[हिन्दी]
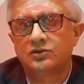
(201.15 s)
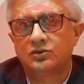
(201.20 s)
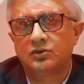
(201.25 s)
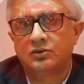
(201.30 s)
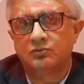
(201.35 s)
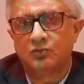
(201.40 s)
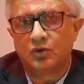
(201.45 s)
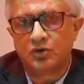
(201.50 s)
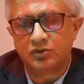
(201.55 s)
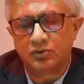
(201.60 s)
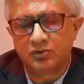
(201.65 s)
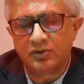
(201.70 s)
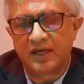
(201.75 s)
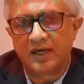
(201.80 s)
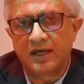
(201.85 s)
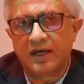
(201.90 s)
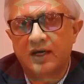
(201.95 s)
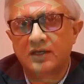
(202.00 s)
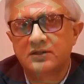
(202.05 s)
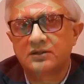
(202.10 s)
जो
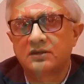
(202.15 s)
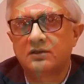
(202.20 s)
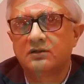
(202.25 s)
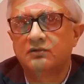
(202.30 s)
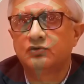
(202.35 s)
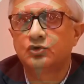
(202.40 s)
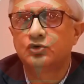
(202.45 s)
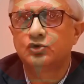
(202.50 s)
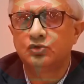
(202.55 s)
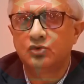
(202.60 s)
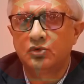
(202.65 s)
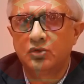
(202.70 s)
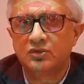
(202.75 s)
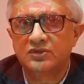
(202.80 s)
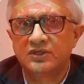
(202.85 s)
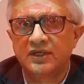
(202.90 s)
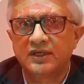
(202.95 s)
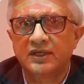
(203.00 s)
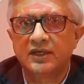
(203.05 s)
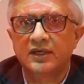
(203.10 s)
मौजूद हैं आज वो दूर
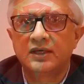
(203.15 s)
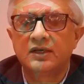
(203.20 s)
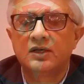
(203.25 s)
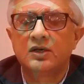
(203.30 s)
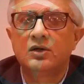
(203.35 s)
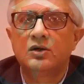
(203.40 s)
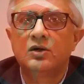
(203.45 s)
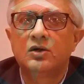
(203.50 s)
हो जाएंगे